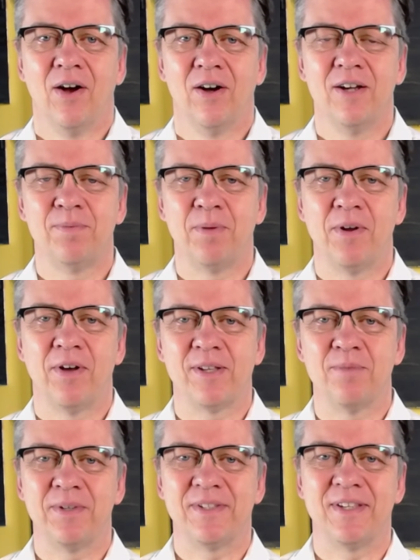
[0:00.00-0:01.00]
Und ich bin
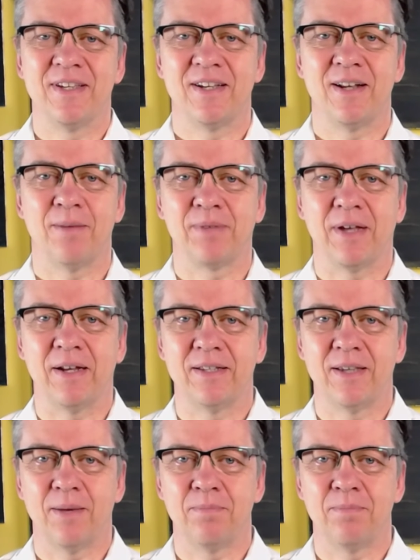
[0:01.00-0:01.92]
heute ein bisschen knapp dran. Ich